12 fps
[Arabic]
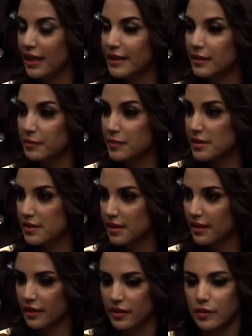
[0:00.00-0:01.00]
ايه هنبني
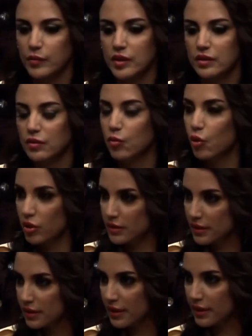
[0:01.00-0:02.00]
ازاي هنعمل
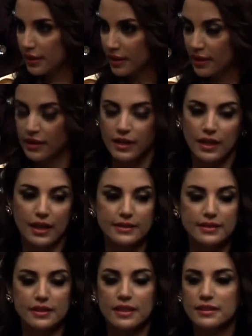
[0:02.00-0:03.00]
الديمقراطيه اللي احنا
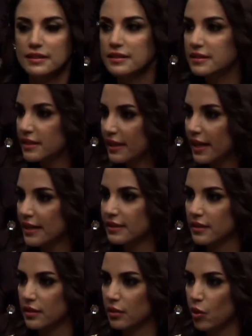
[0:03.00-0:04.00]
عايزينها دي ازاي
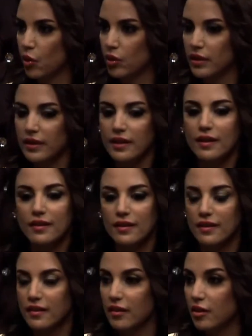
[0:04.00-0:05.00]
الحريه
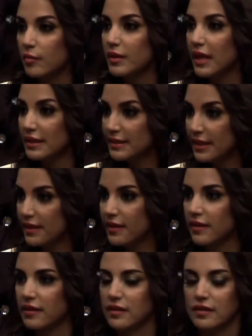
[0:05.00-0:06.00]
الكرامه العداله
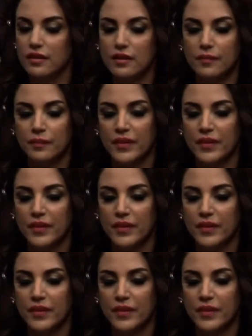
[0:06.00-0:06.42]
آه،